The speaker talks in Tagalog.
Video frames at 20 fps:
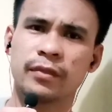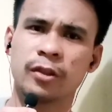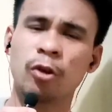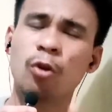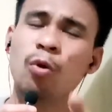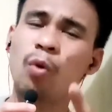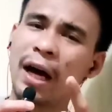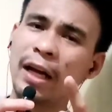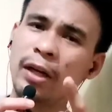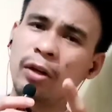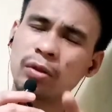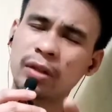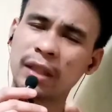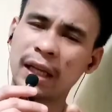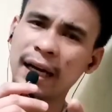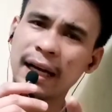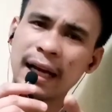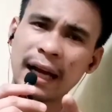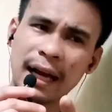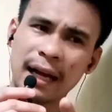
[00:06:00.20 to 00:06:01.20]
kung ano
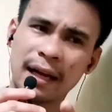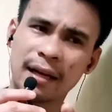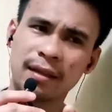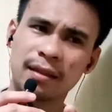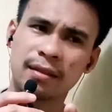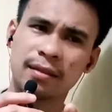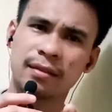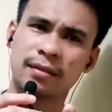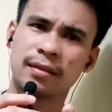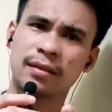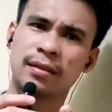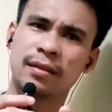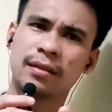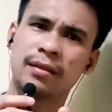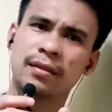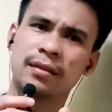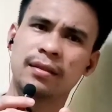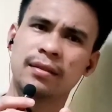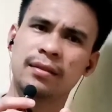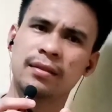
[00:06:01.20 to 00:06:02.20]
talaga
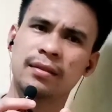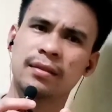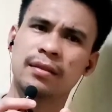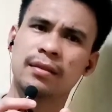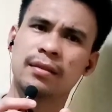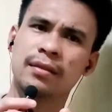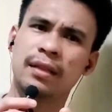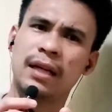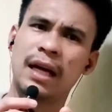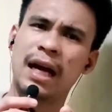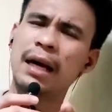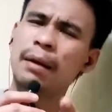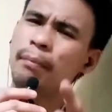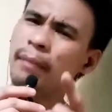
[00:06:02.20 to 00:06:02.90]
ang